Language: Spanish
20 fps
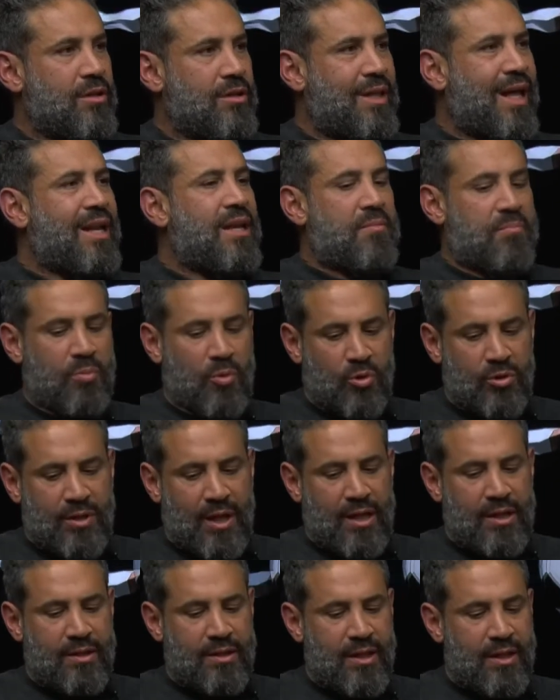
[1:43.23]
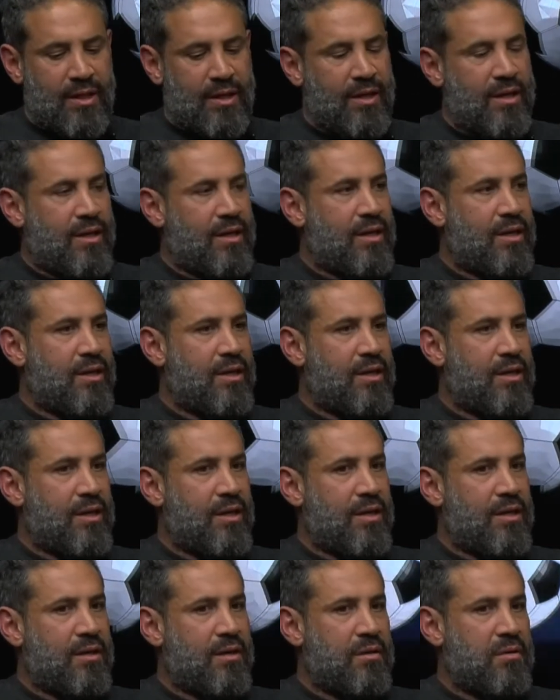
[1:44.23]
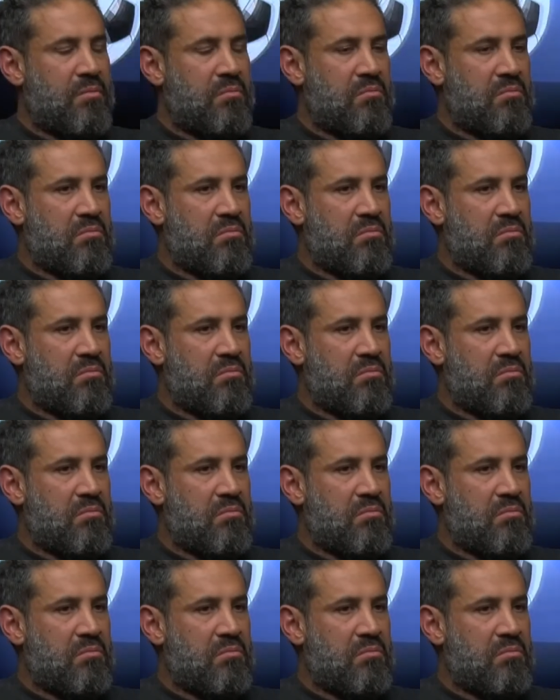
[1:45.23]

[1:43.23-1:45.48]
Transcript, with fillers: tan importante y,